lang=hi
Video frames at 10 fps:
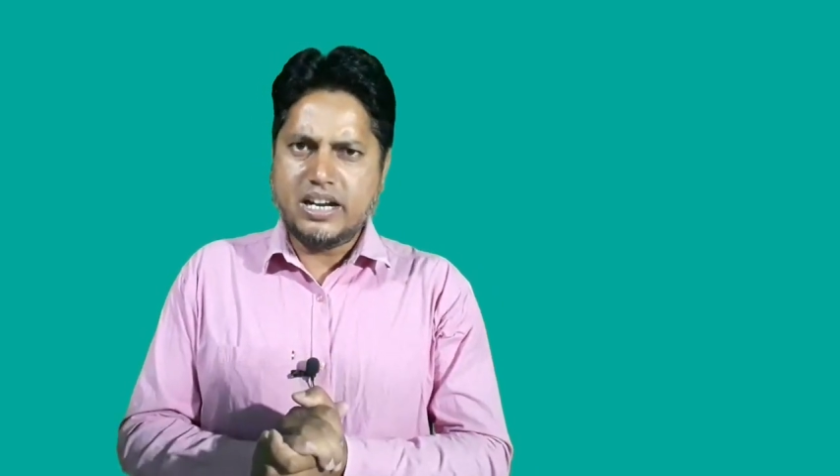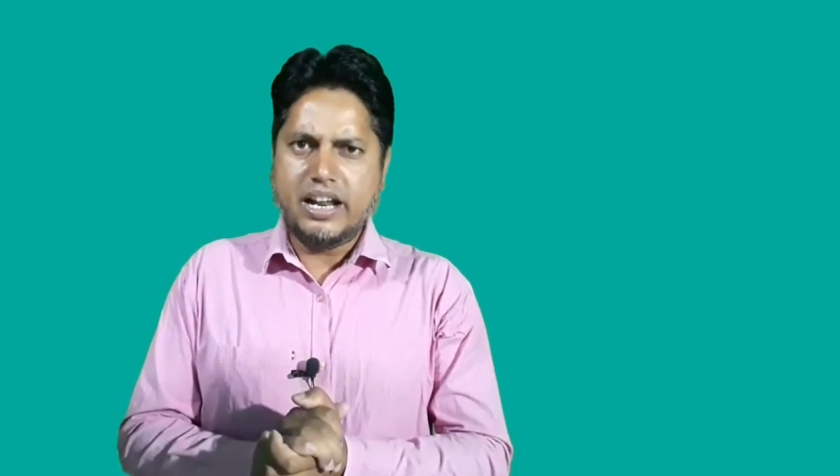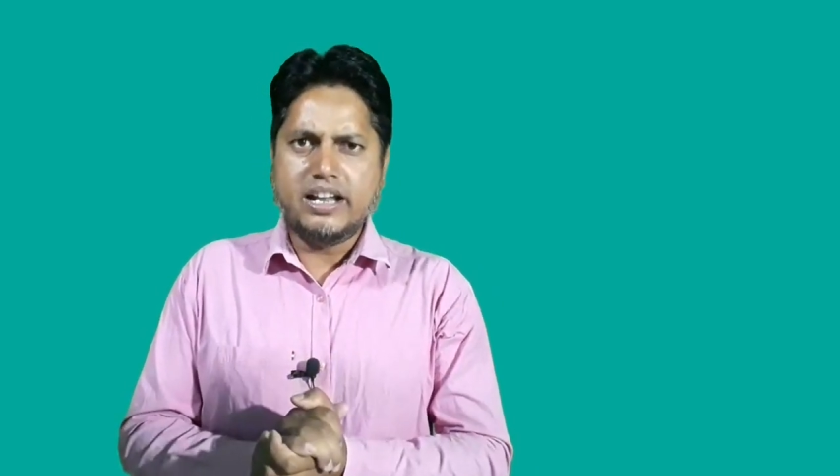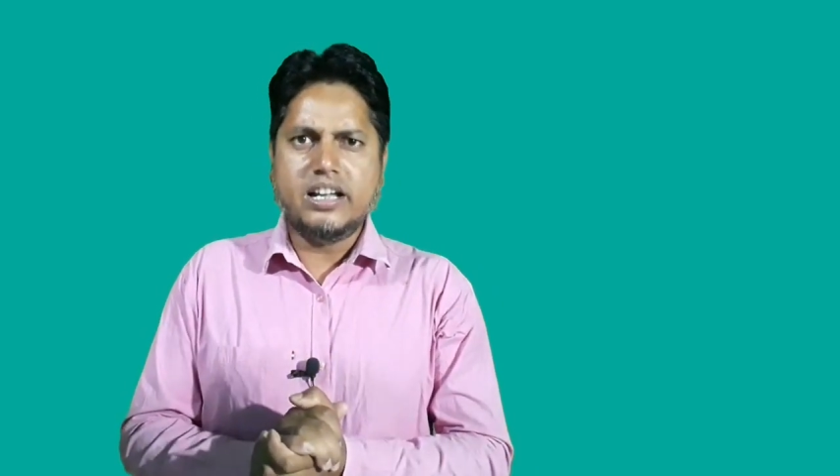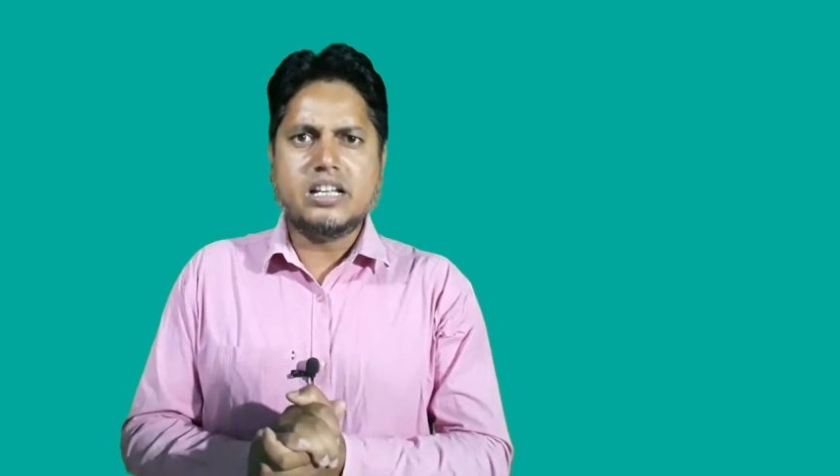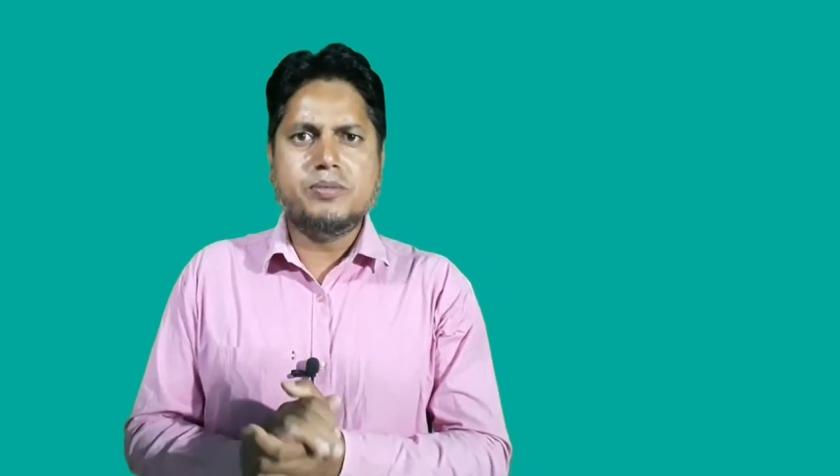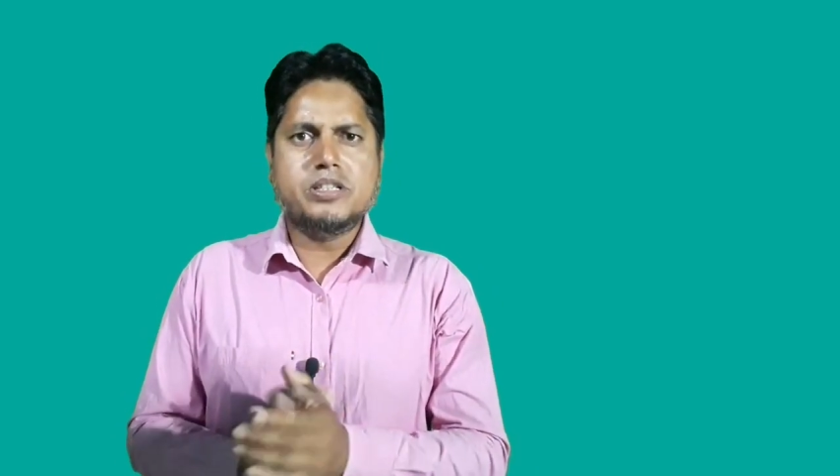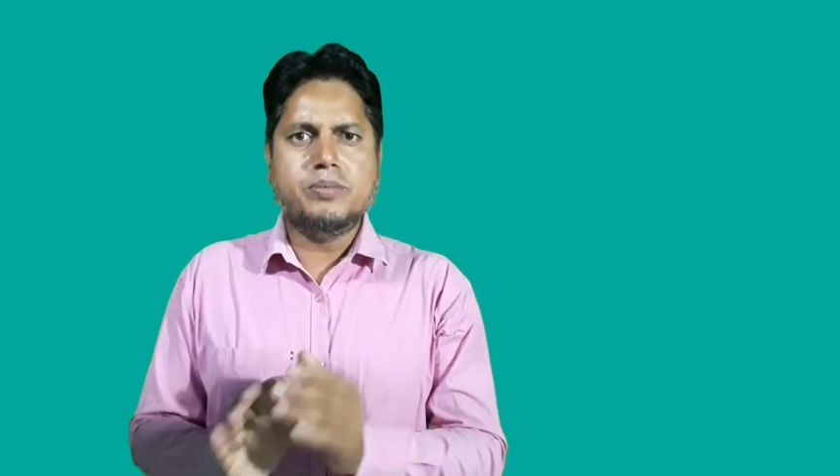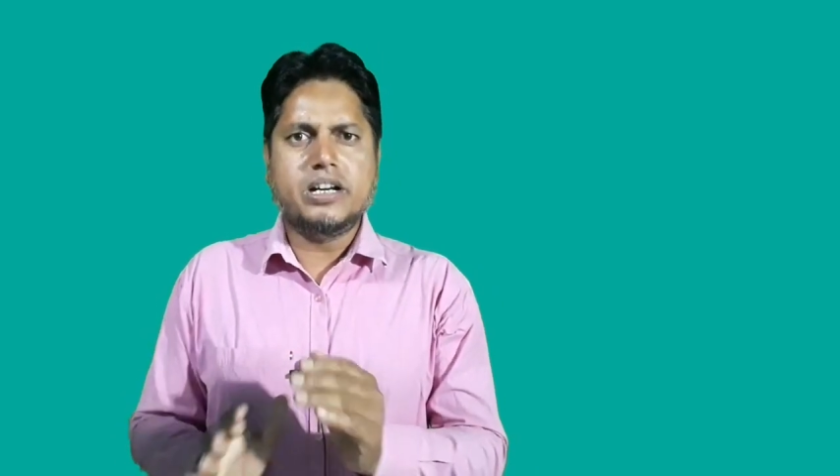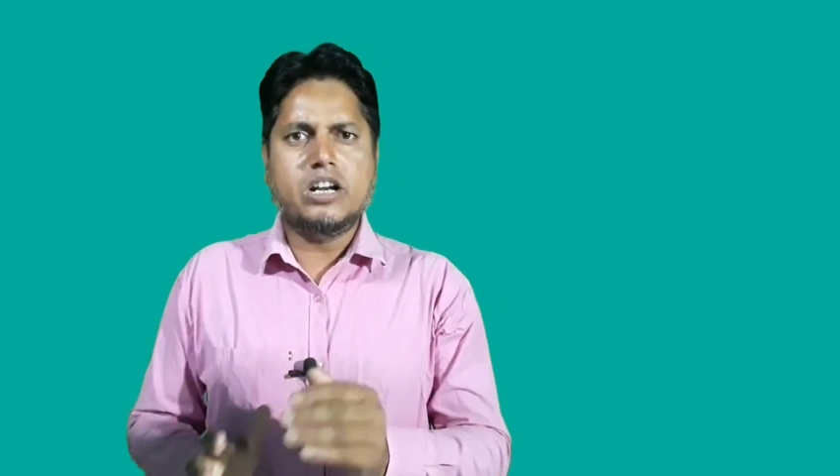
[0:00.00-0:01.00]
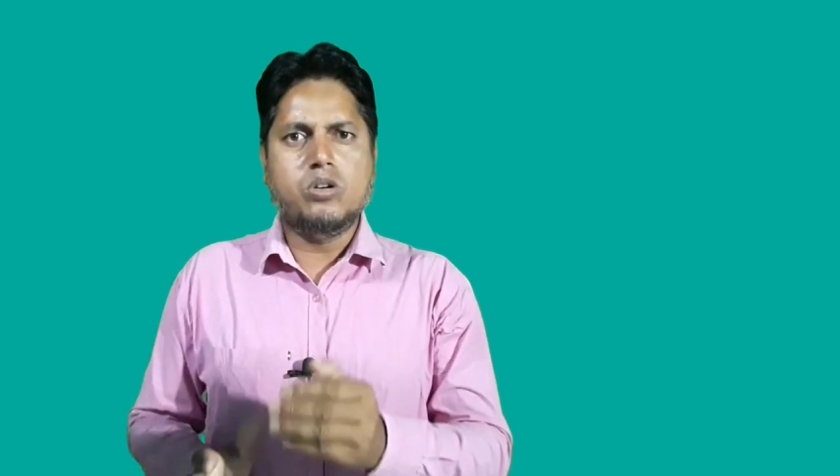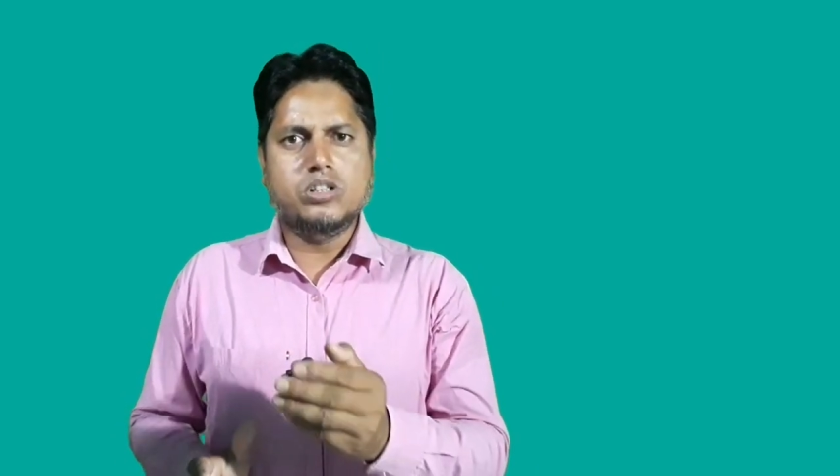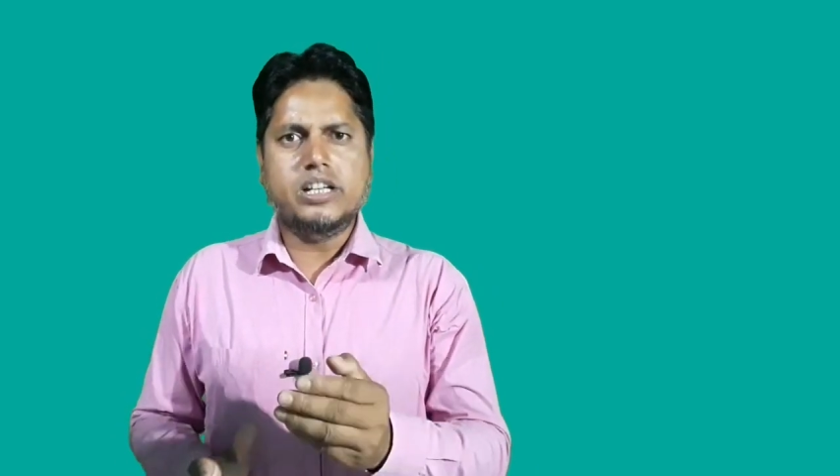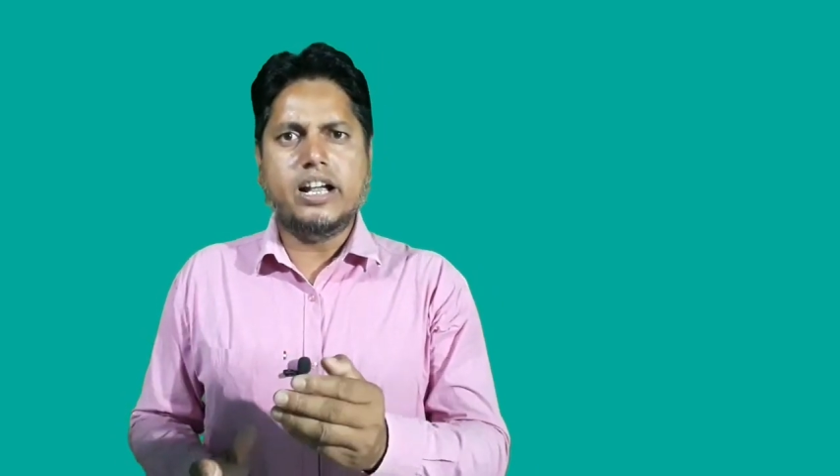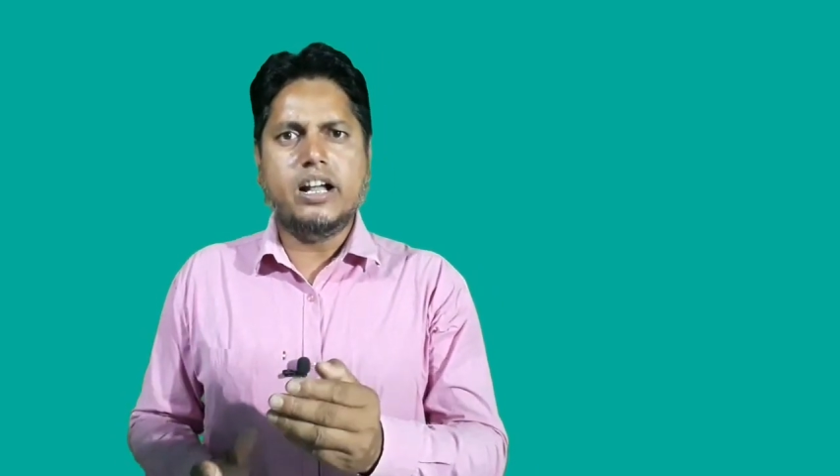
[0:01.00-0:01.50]
रहेंगे किबीसी मेडिकल हो
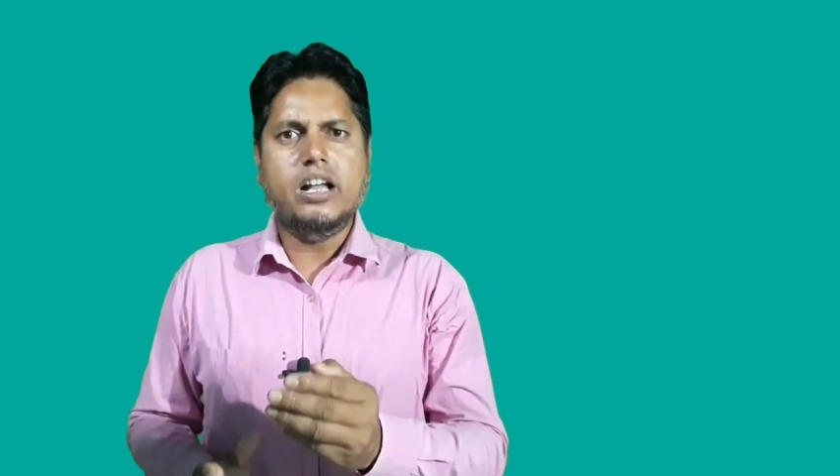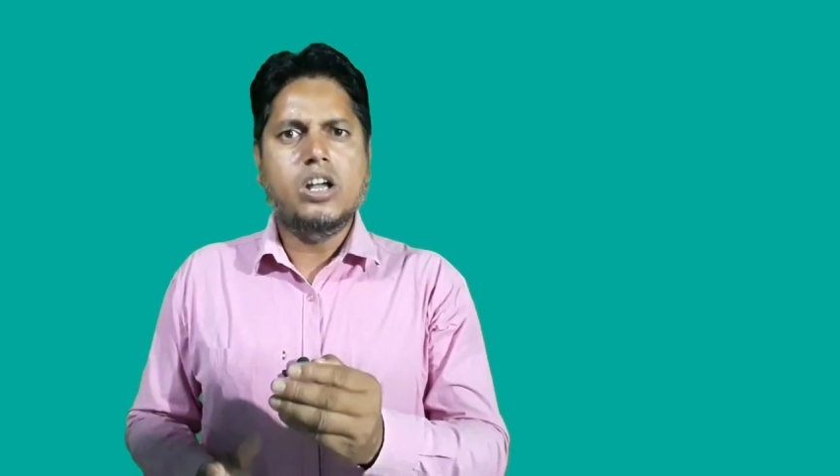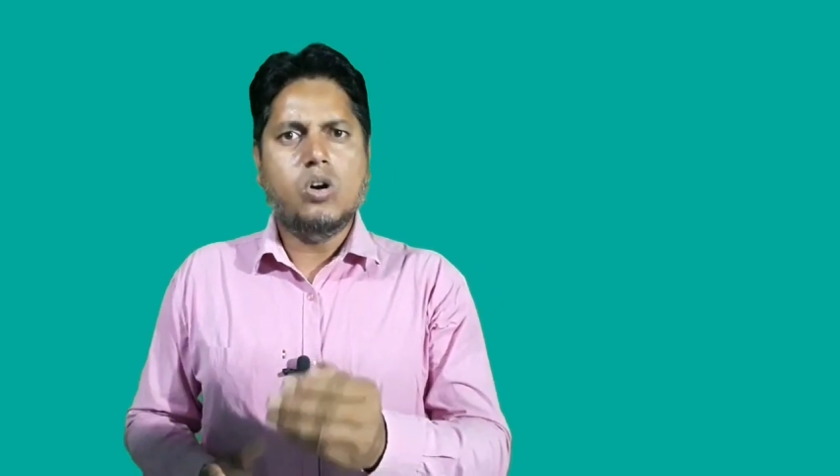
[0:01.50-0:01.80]
जाएगा